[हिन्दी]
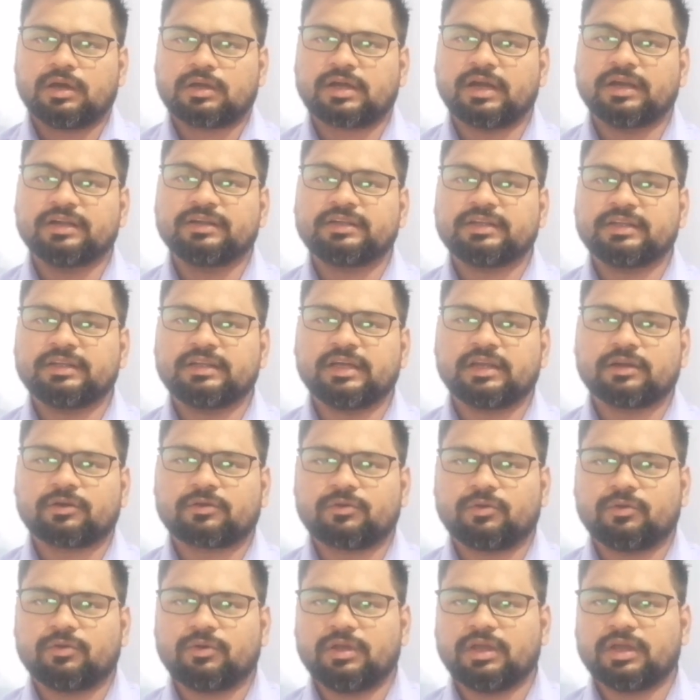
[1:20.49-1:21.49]
कंटेनर
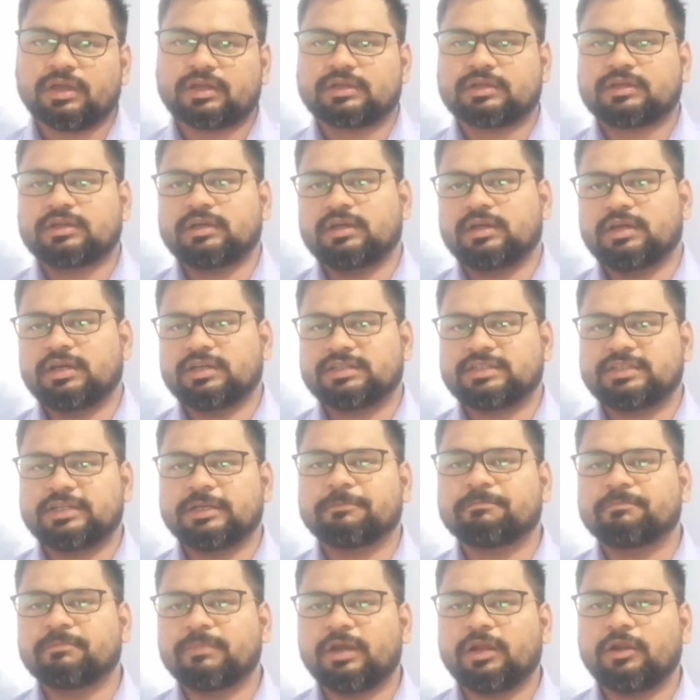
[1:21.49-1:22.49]
को एक
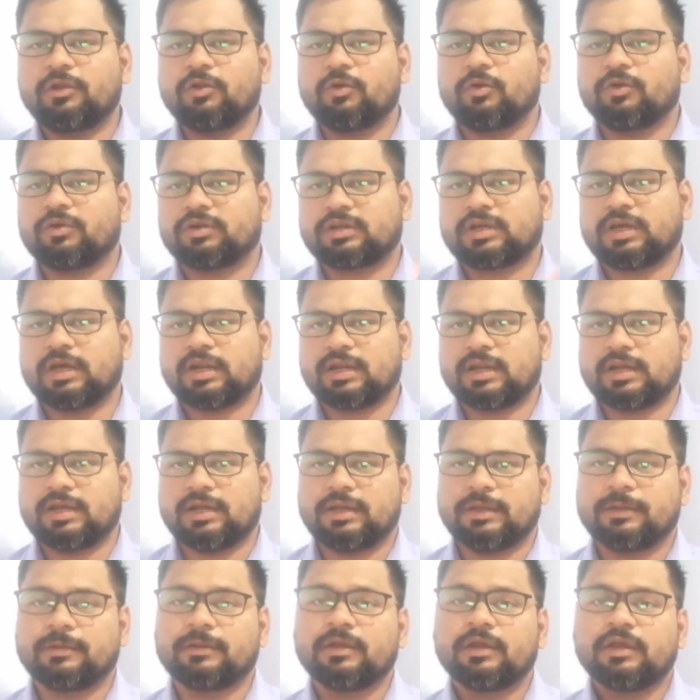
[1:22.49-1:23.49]
शिप में लोड कर रहा
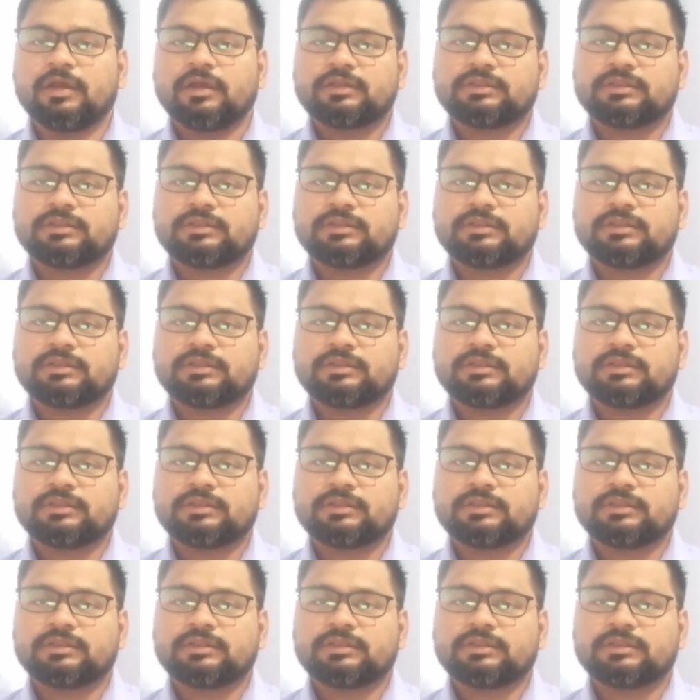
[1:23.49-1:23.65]
है